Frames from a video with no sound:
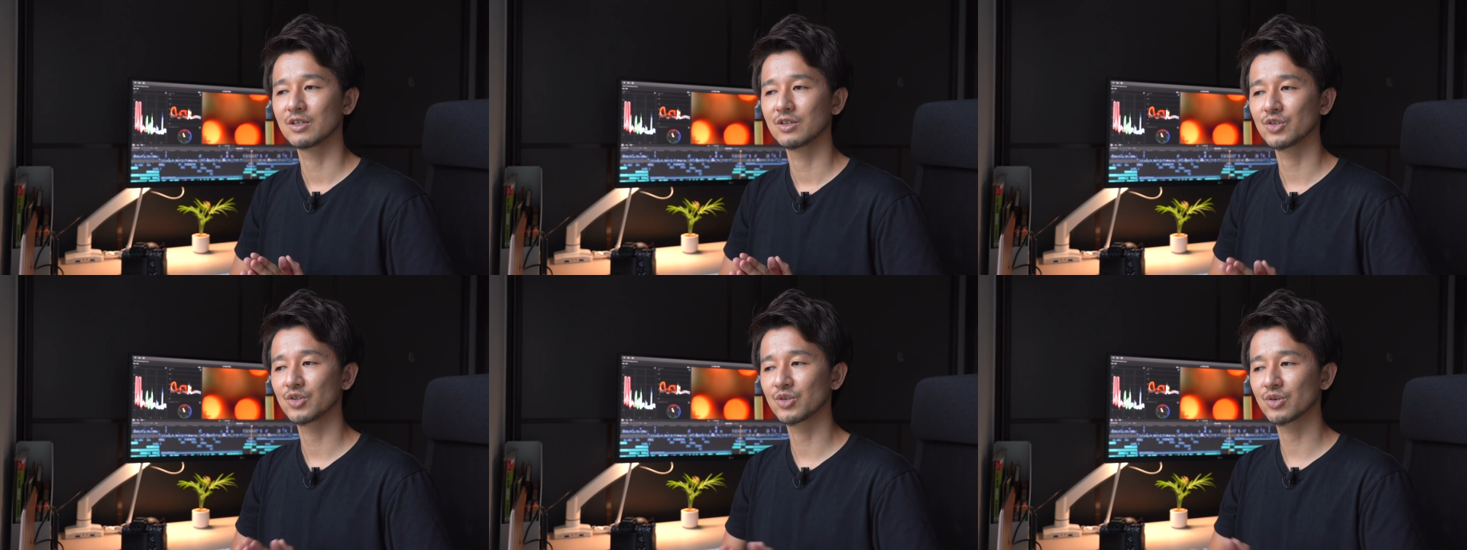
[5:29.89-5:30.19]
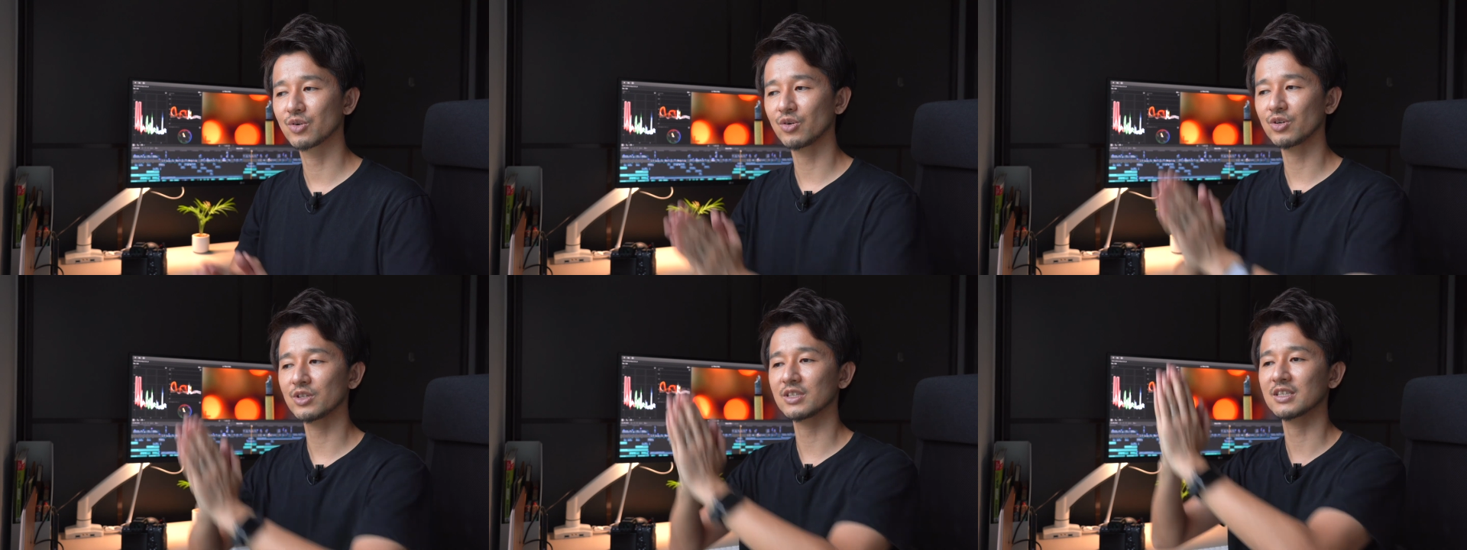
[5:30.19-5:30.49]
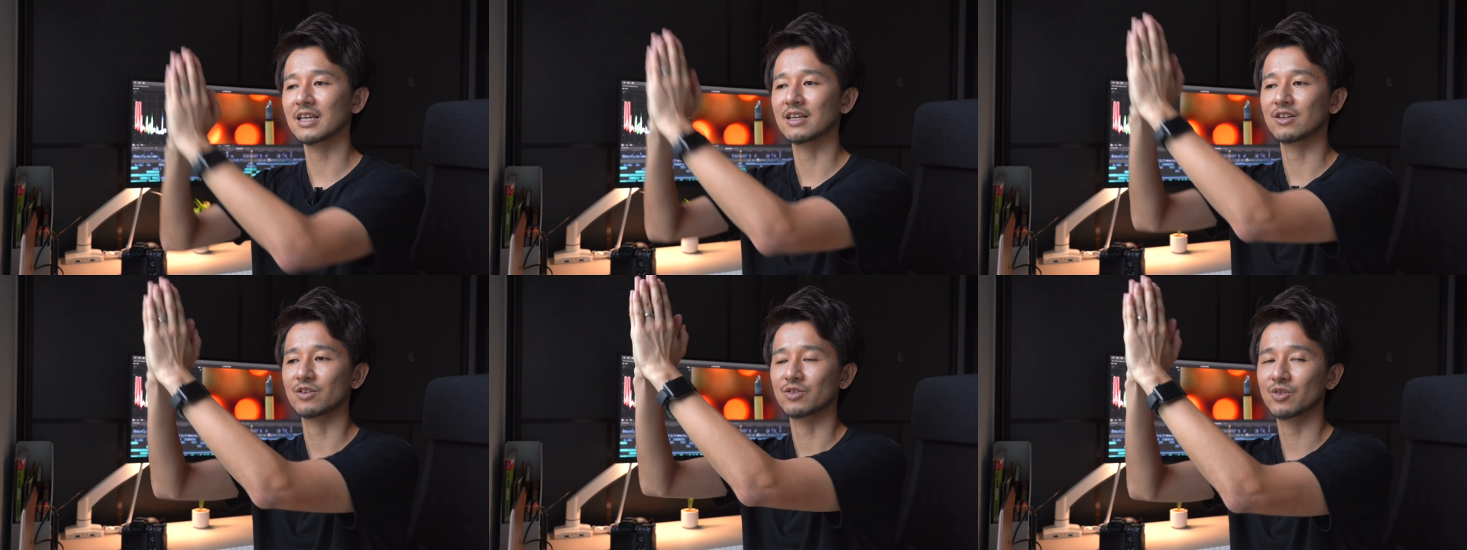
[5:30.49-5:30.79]
動い
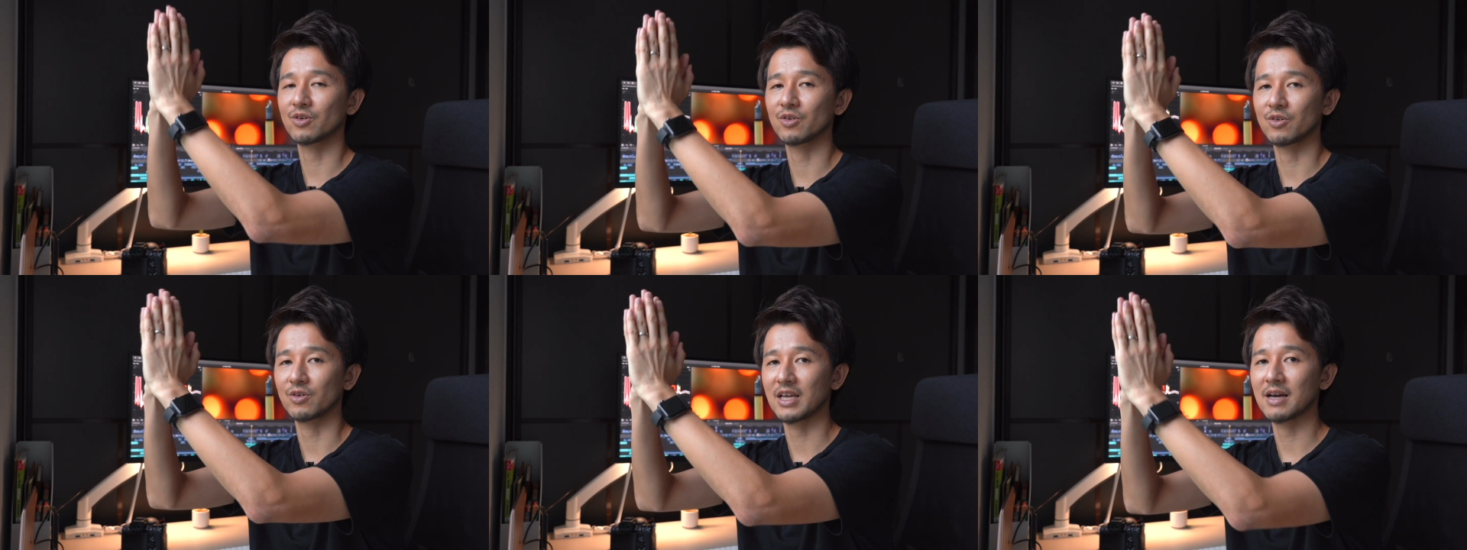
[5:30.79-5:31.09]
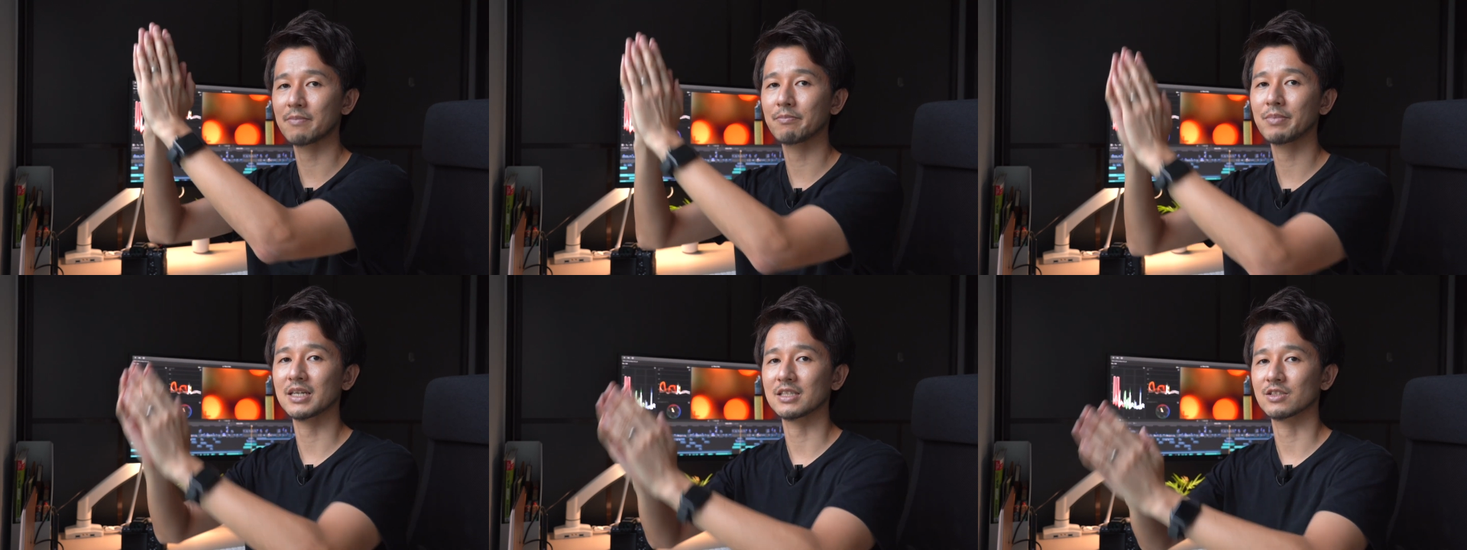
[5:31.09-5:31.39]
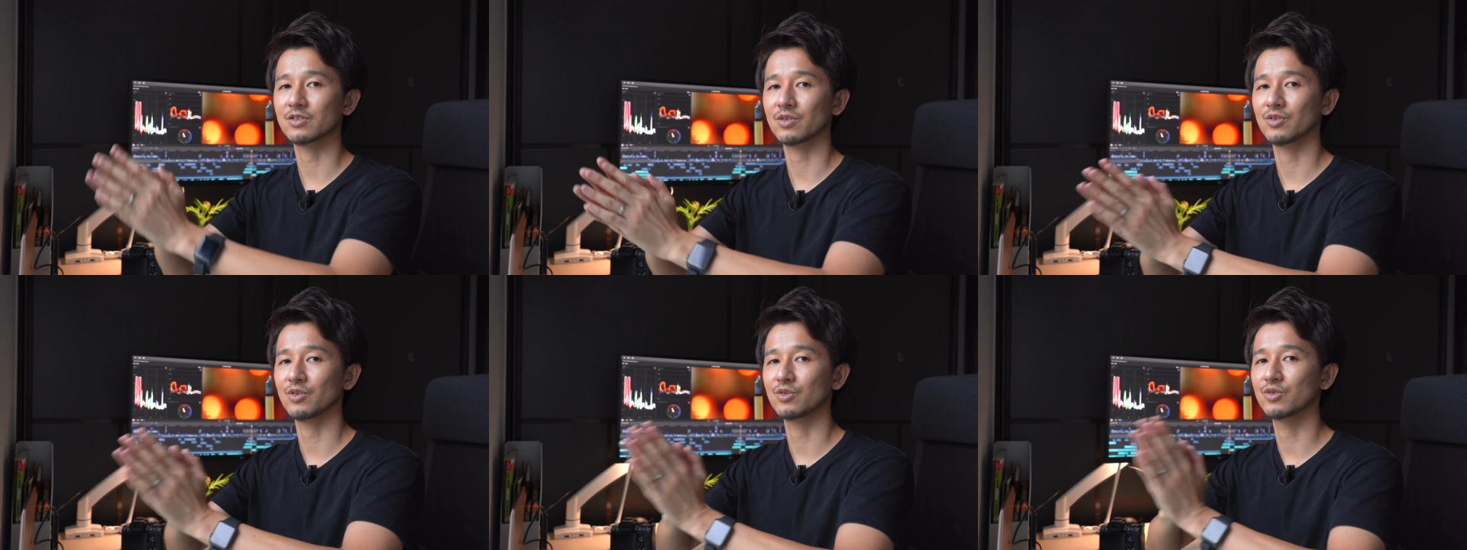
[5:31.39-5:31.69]
てるとやっぱり
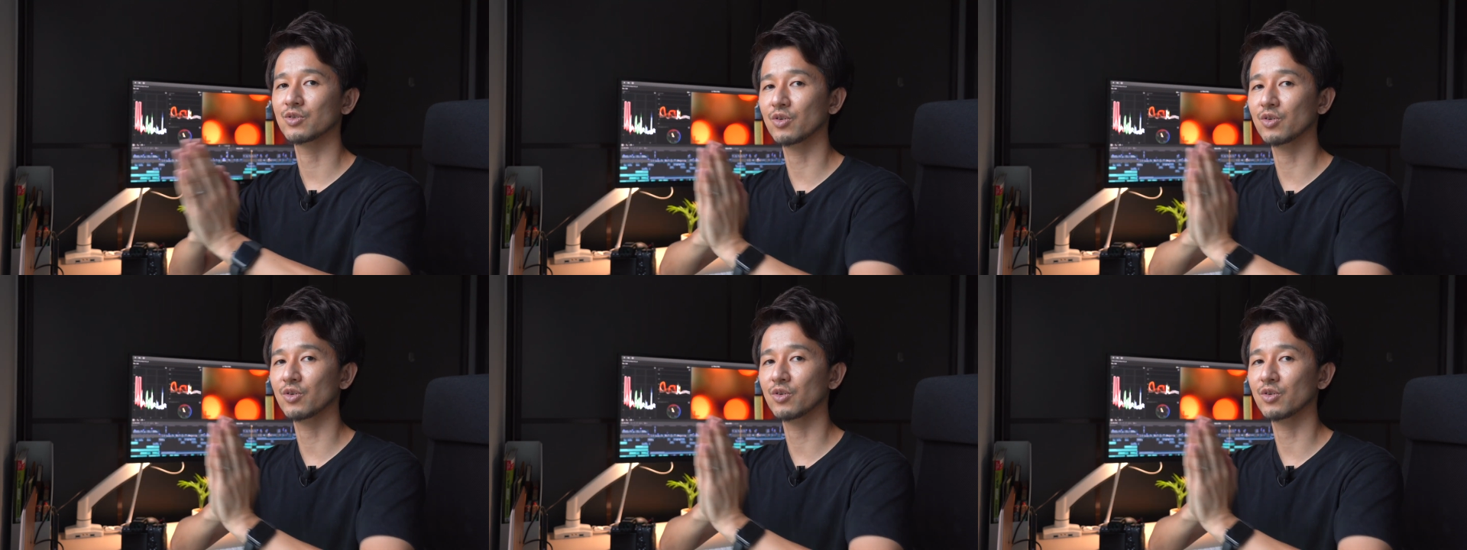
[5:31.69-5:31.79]
その